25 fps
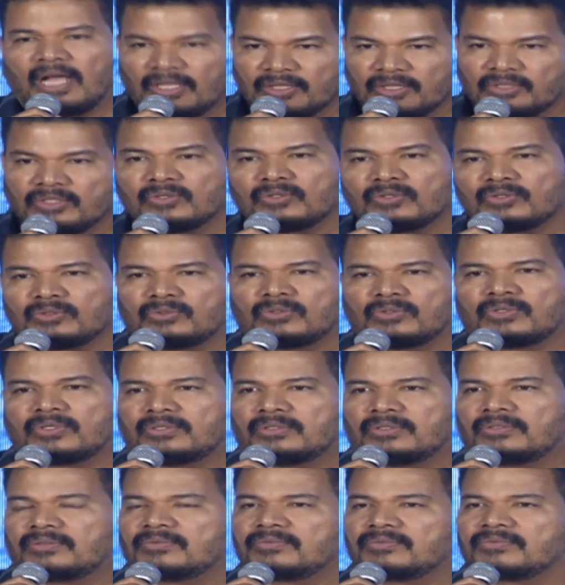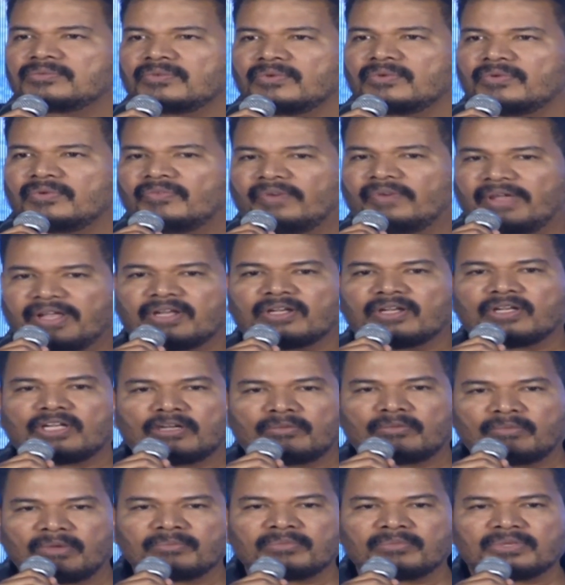అందరూ ఒక ఫైవ్
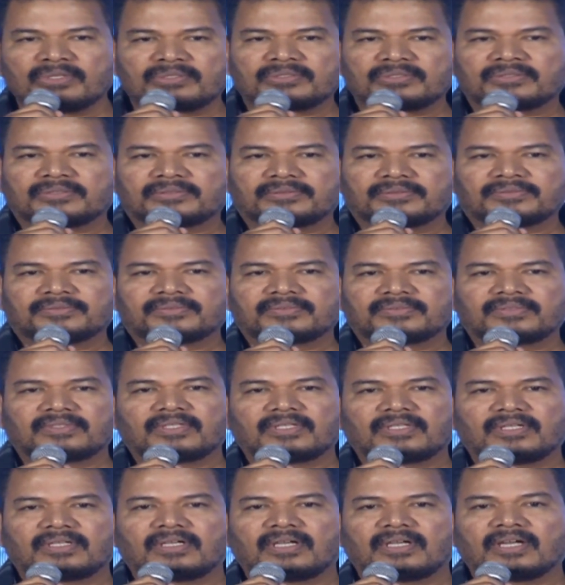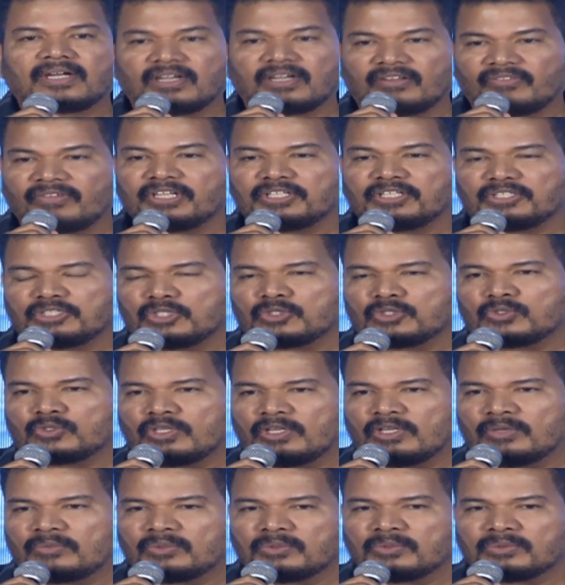హండ్రెడ్ మెంబర్స్ అక్కడ వెయిట్
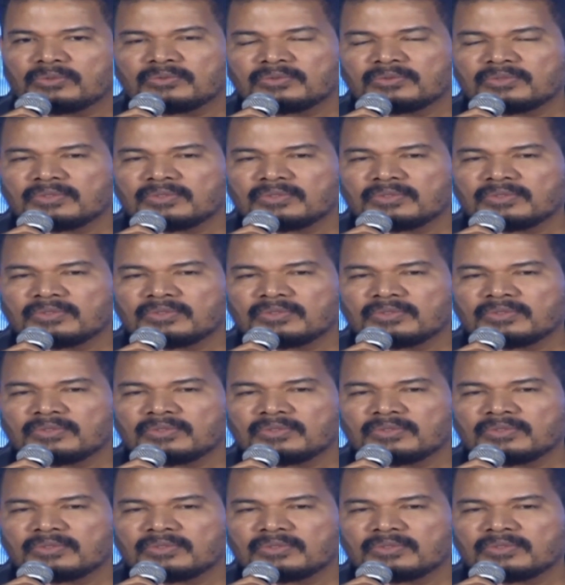చేస్తున్నాము